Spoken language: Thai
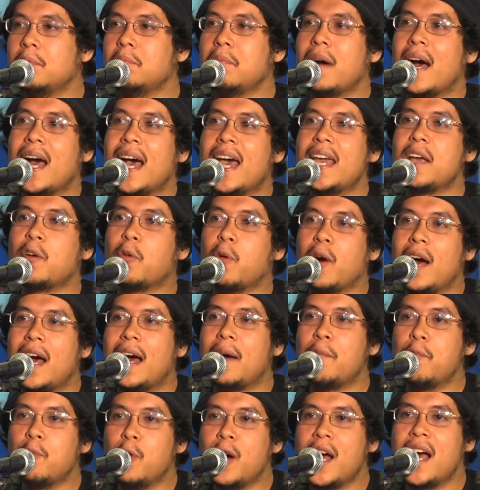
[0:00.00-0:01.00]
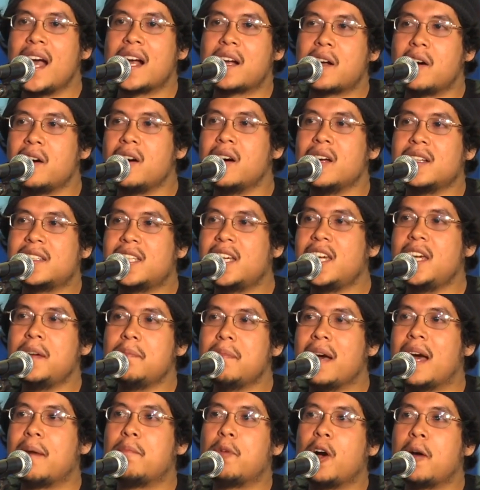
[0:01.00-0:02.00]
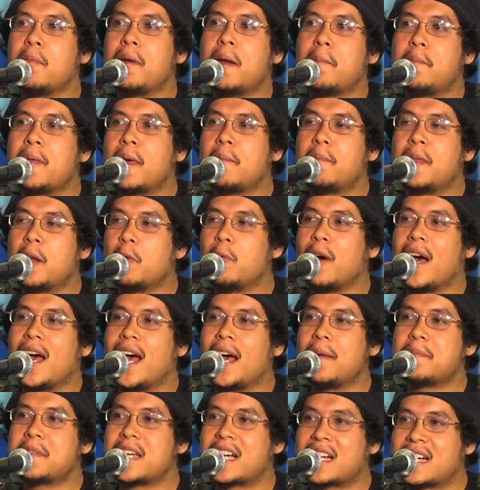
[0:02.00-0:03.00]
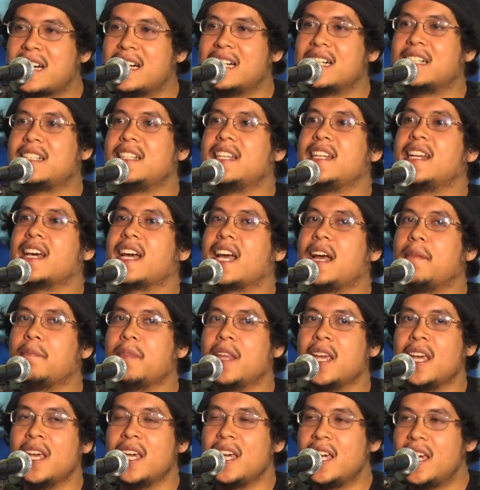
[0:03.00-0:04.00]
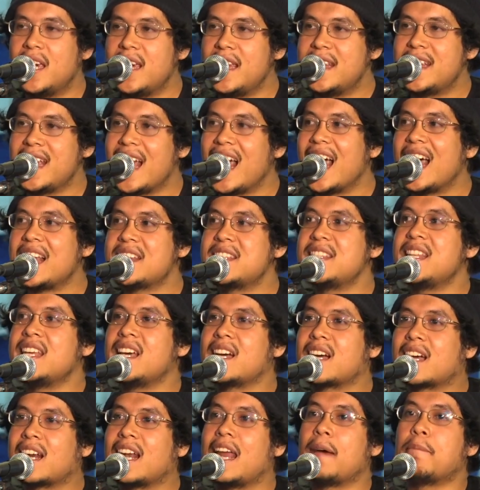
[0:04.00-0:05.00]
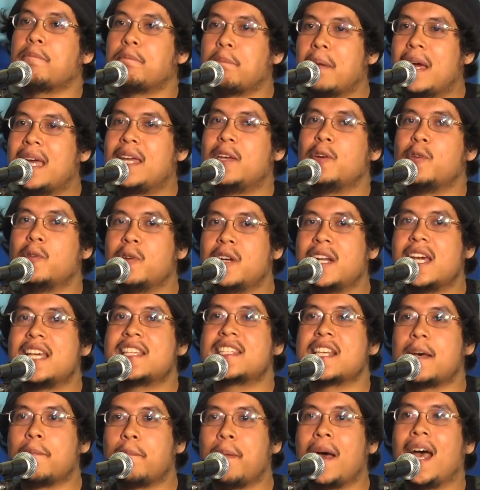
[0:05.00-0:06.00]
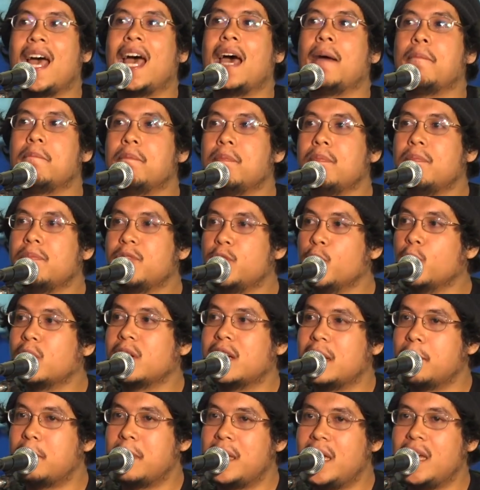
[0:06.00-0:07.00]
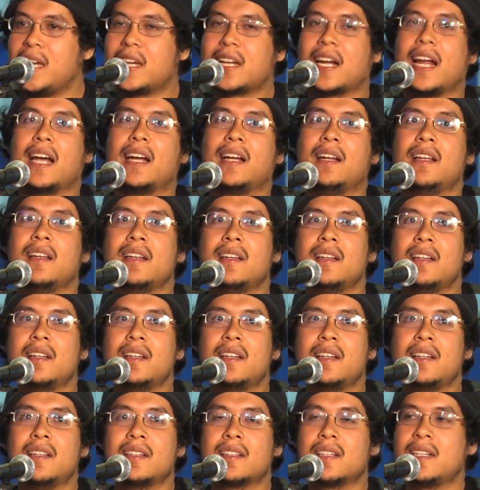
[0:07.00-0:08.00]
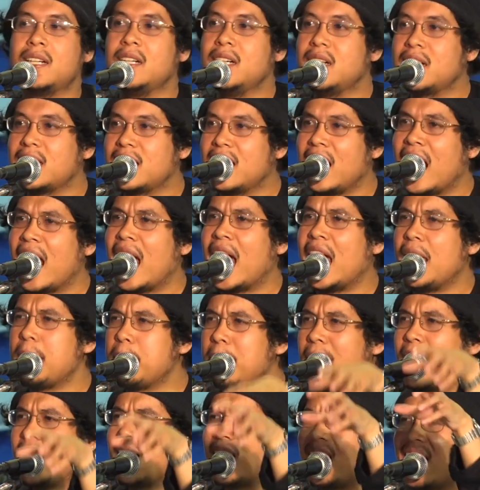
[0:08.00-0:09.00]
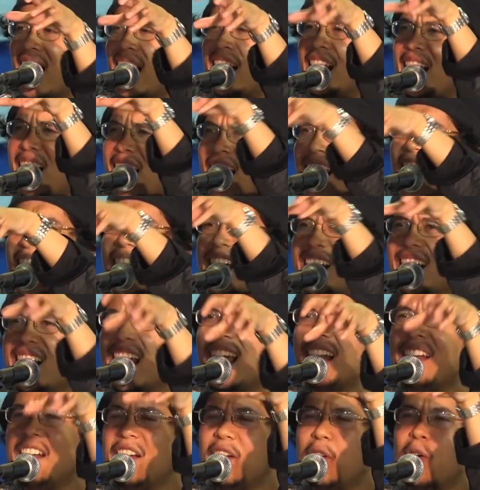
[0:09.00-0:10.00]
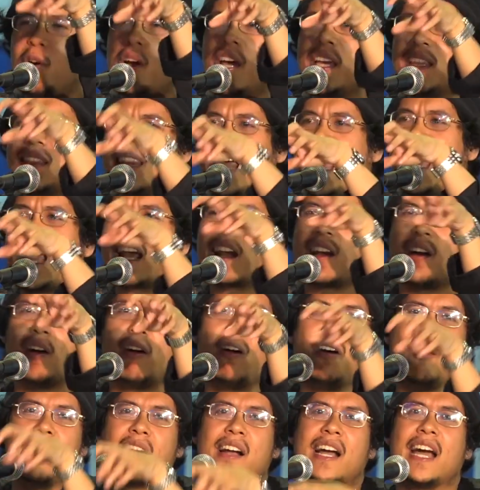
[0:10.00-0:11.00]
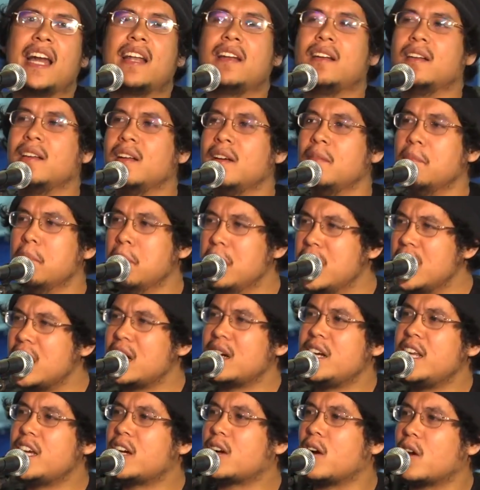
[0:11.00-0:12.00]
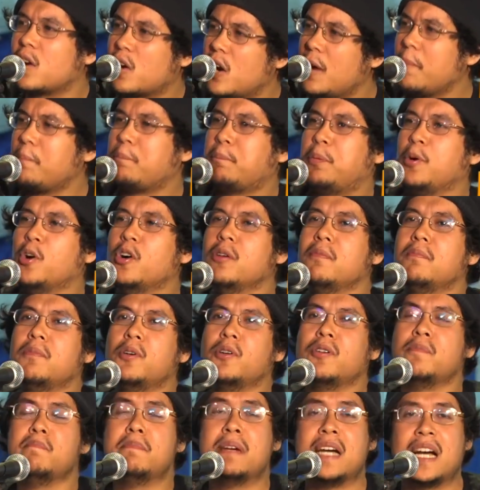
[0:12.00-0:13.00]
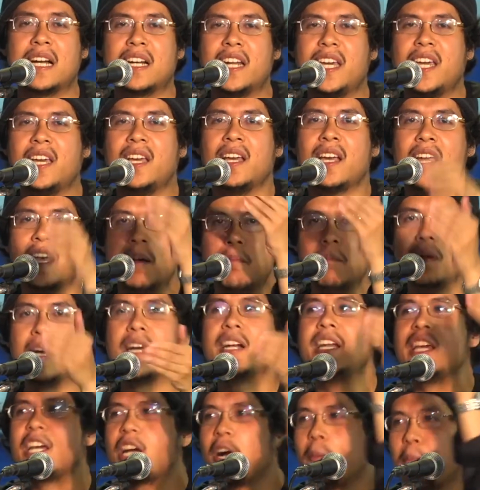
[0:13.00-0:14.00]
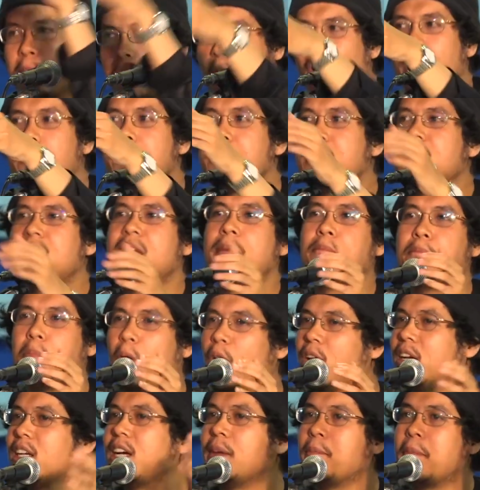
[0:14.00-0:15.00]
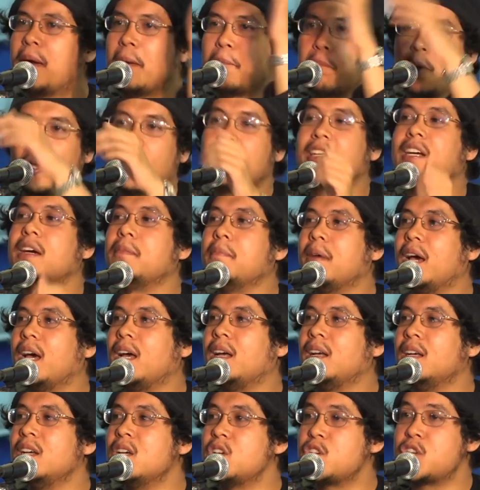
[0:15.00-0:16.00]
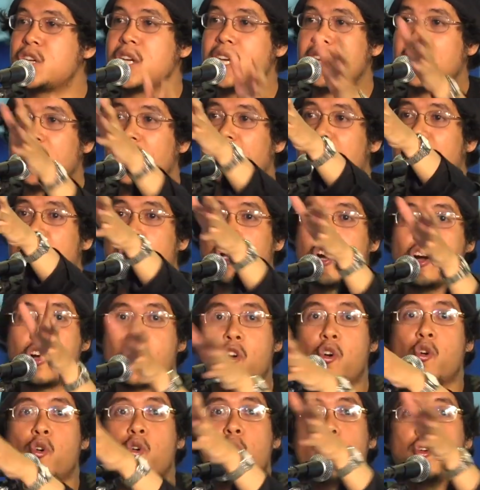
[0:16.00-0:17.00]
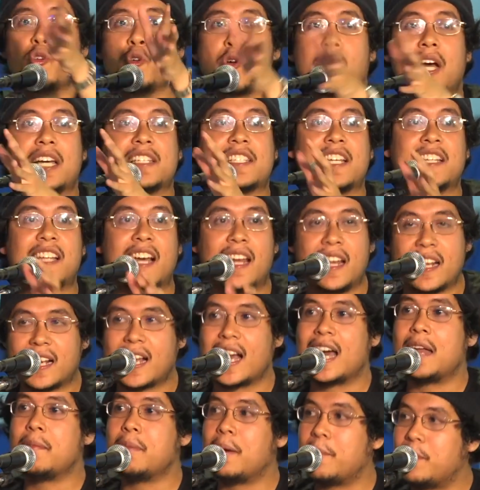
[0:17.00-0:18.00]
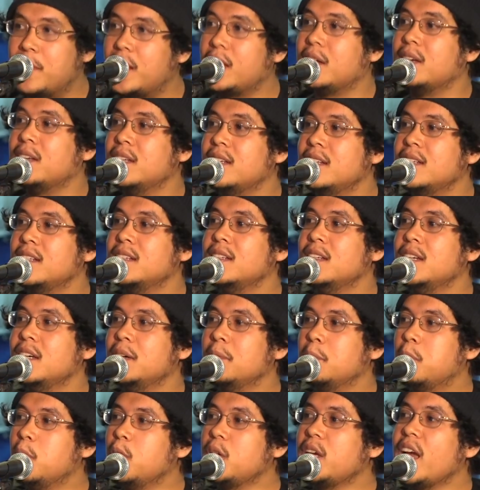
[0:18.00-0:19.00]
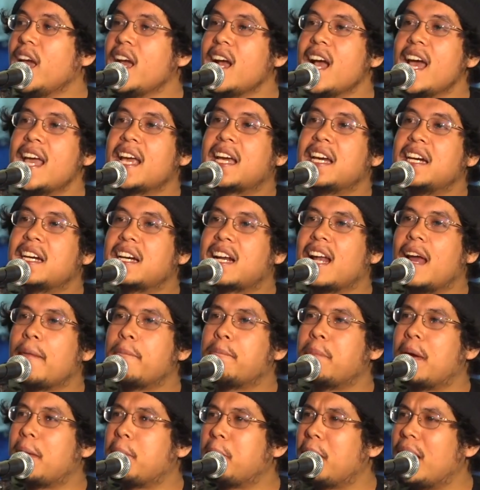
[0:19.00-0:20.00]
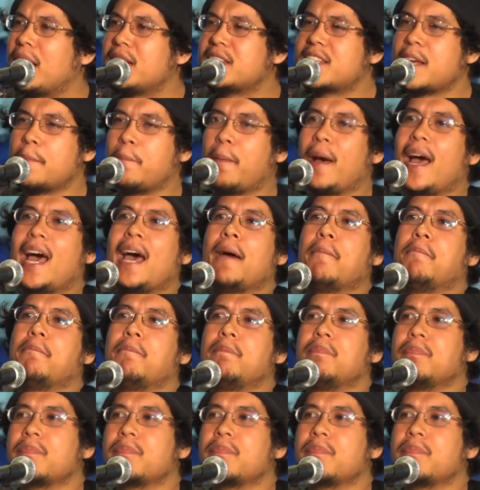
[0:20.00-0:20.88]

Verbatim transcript: หมายความว่าก่อนที่อิหม่ามมุฮัมมัดบินวะฮาบจะเกิดนี่นะครับฮิญาซเนี่ยกลับไปอยู่ในสภาพยุคนบีอีกครั้งคือกลายเป็นรัฐเล็กรัฐน้อยแตกคอกันเมืองนี้ก็รบพุ่งเมืองนี้เมืองนี้ก็ปล้นเมืองนี้ปล้นกันไปปล้นกันมาชิริกนี่ก็คู่อยู่กับสถานการณ์แบบนี้พูดง่ายๆคือกลับไปเป็นสภาพ